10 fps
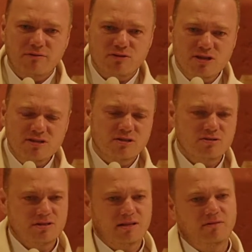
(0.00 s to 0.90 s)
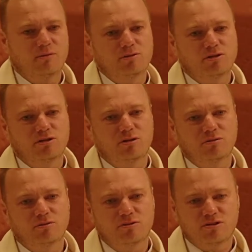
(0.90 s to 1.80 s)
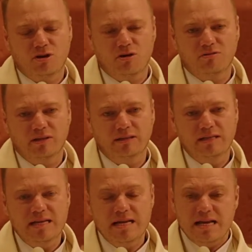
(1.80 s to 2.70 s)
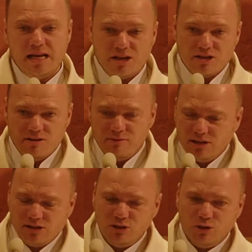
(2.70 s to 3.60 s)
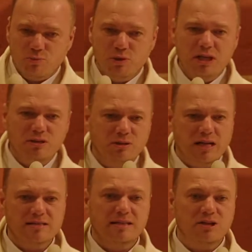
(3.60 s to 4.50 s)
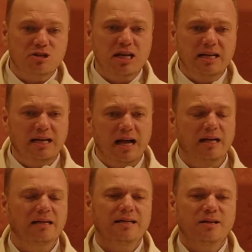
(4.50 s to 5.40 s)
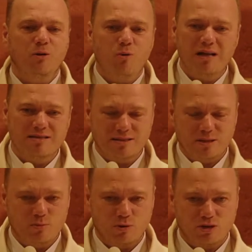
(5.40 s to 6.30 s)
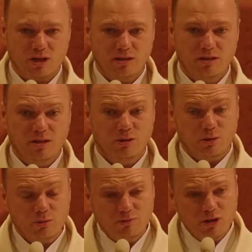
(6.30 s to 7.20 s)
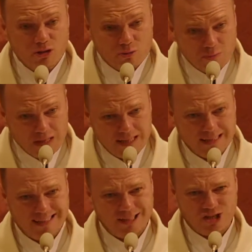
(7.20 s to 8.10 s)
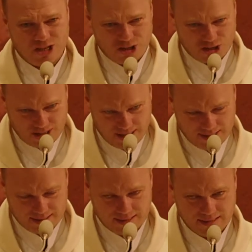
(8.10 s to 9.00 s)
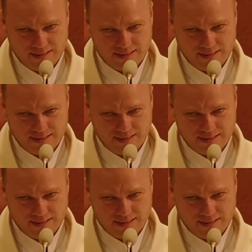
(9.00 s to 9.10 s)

wszystko stawało się zdrowe. Jeżeli właśnie dopłynie do nas ta rzeka łaski Bożej, to również my, grzesznicy,